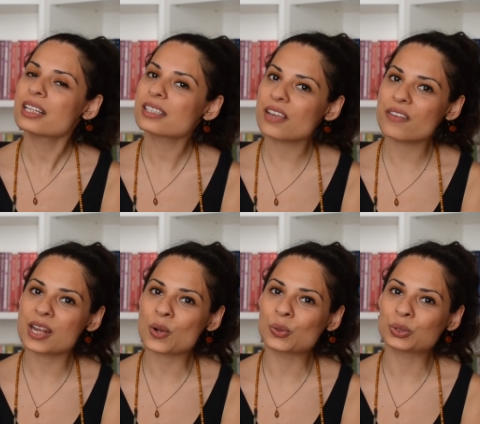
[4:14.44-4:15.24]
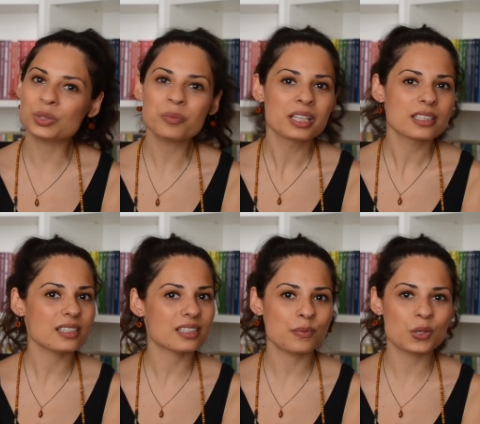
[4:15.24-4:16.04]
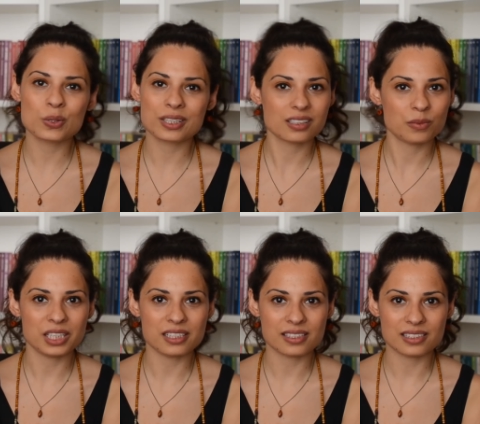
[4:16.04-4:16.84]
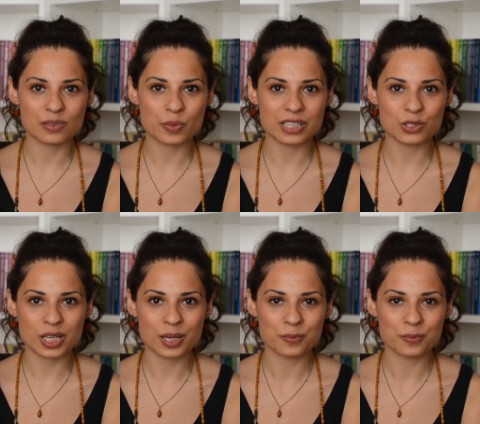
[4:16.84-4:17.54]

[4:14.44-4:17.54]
Severek okudum. Siz de bir göz atabilirsiniz bence.